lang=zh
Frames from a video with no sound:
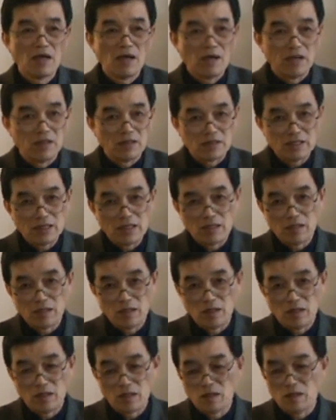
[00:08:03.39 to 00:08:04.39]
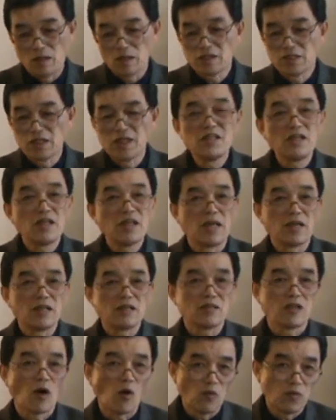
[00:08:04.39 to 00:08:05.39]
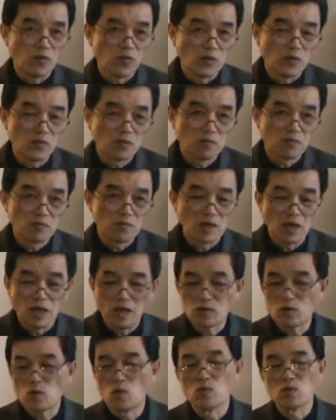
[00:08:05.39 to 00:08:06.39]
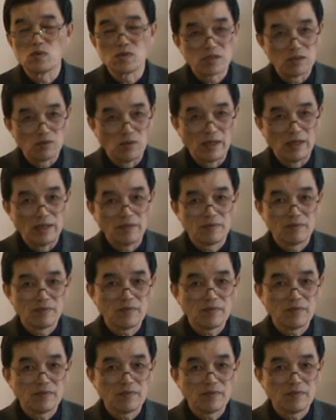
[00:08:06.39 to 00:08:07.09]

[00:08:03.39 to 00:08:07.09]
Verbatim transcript: 呃这个森林倒伏啊，动物死亡，